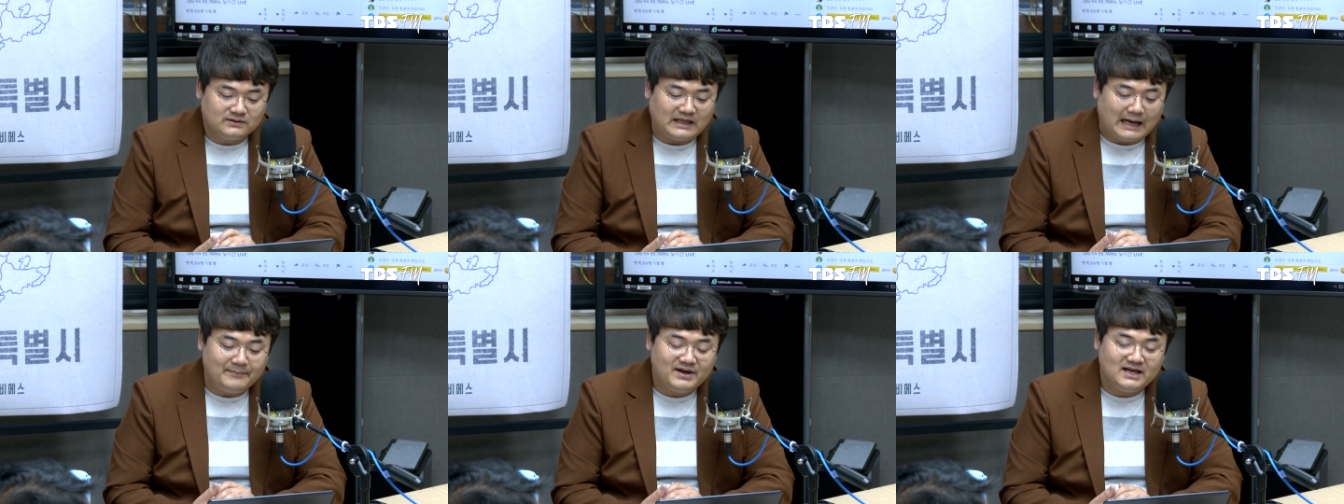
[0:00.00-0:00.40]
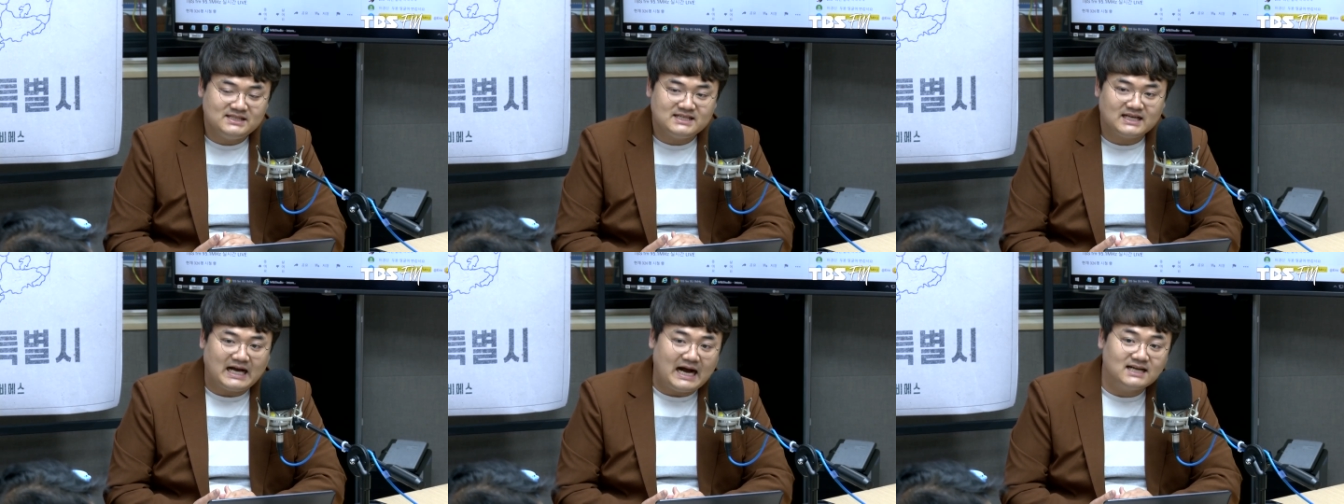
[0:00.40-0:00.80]
다만
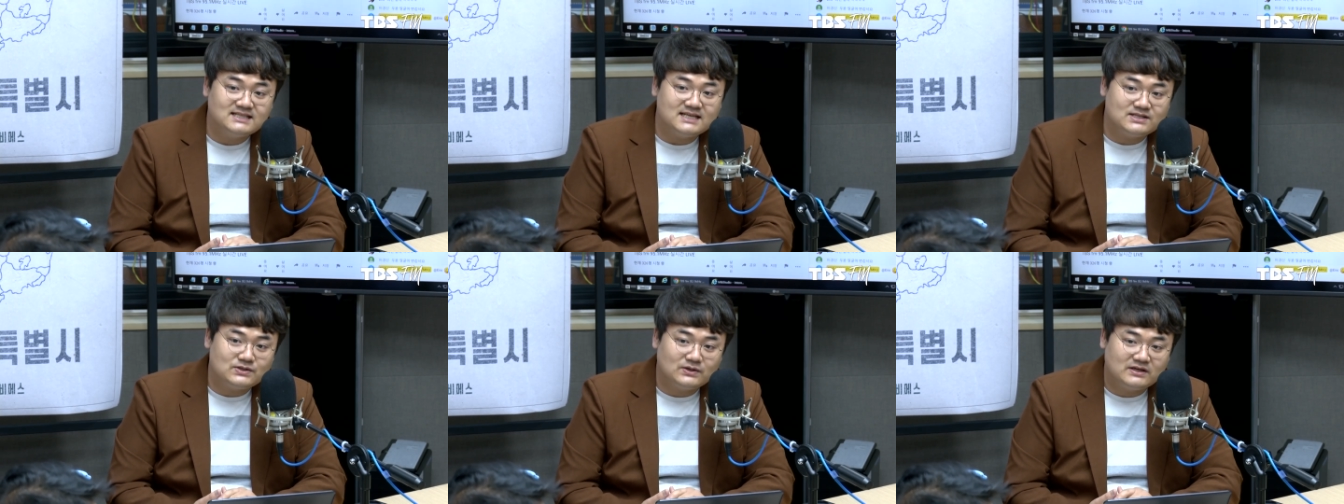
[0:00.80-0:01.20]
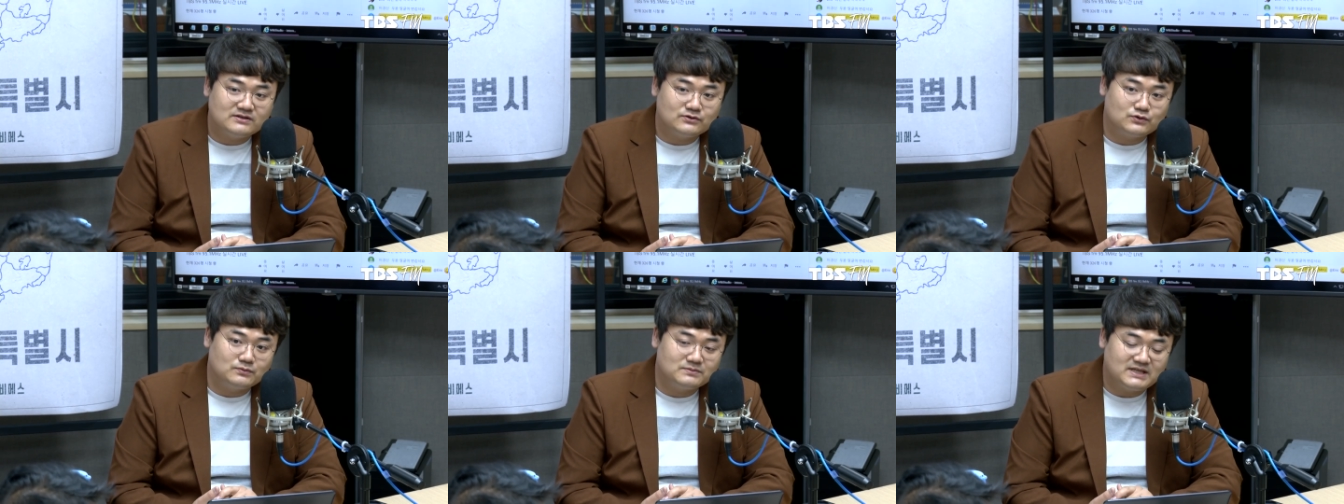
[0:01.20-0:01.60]
이제
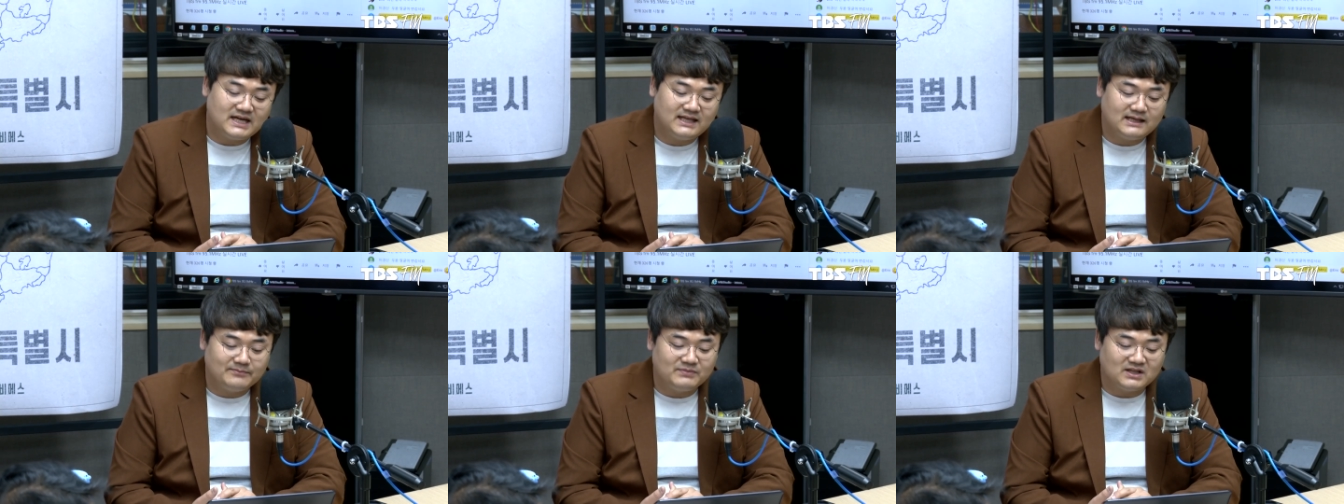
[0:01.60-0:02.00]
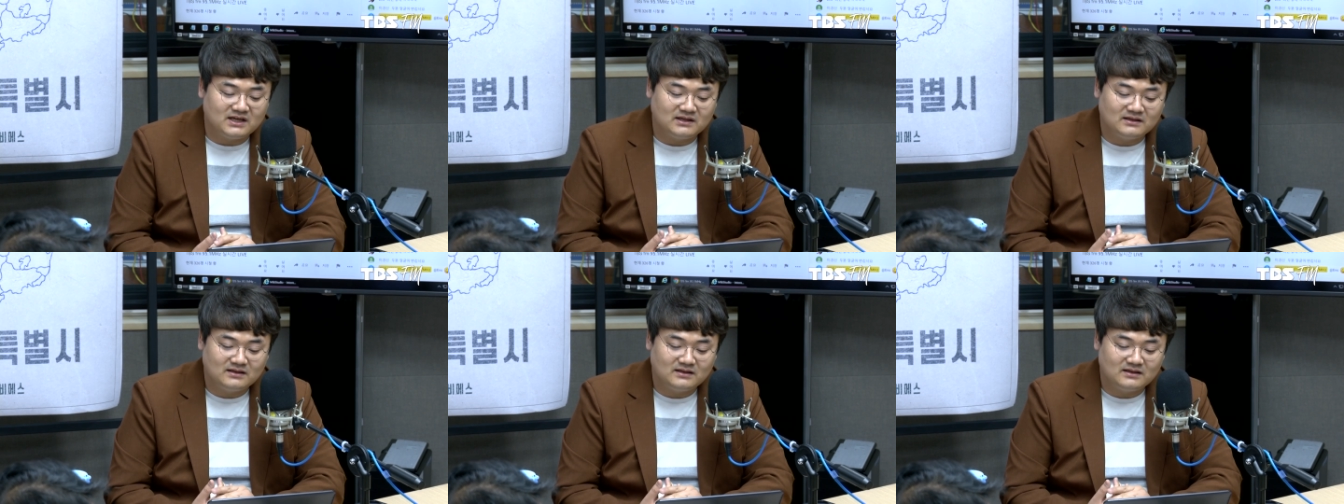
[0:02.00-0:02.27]
강제성에서 좀 차이 납니다.